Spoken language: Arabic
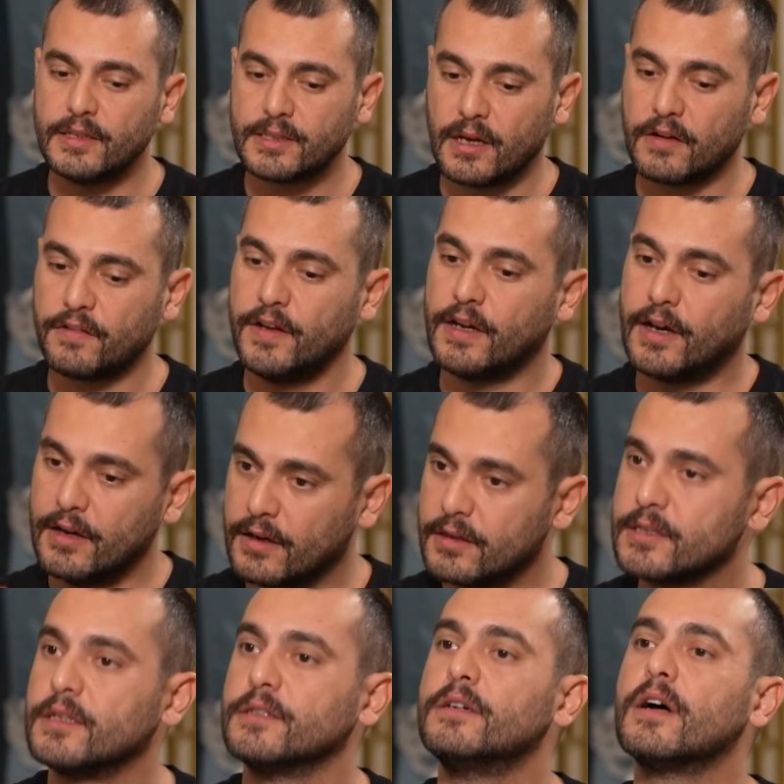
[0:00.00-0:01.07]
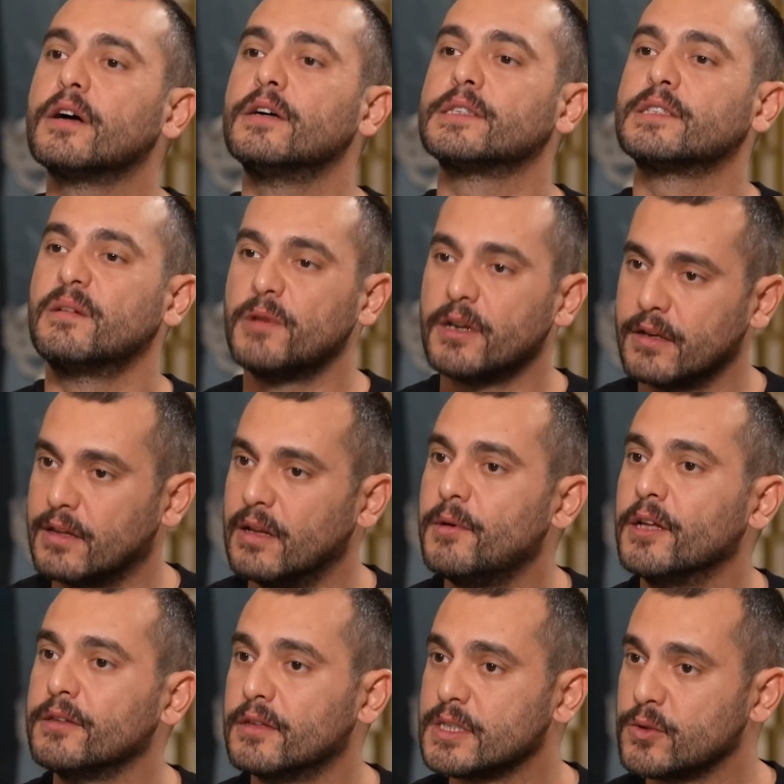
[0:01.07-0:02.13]
صارت هيك علاقة صداقة استمرت
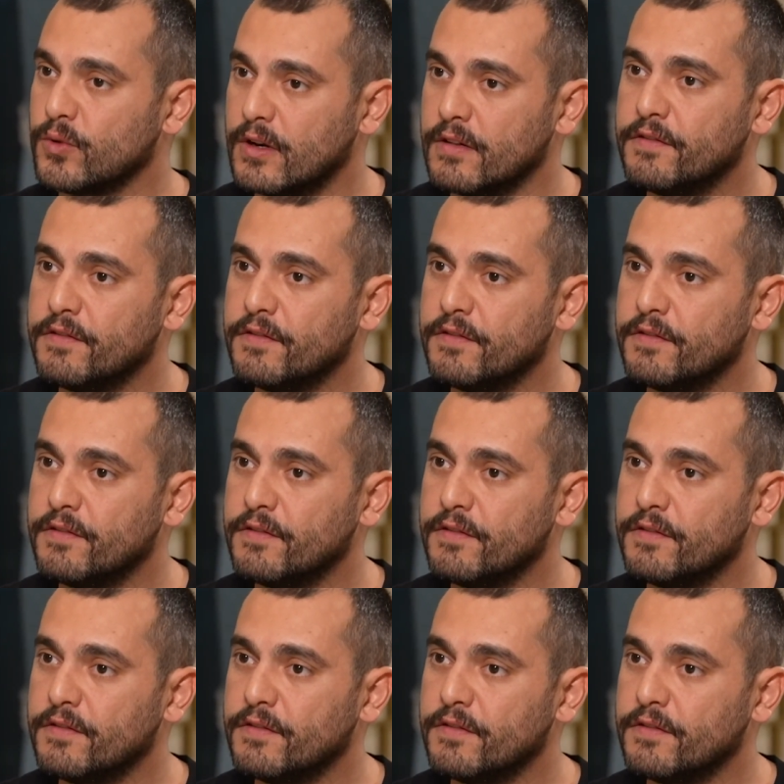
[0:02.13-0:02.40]
لبعد تصوير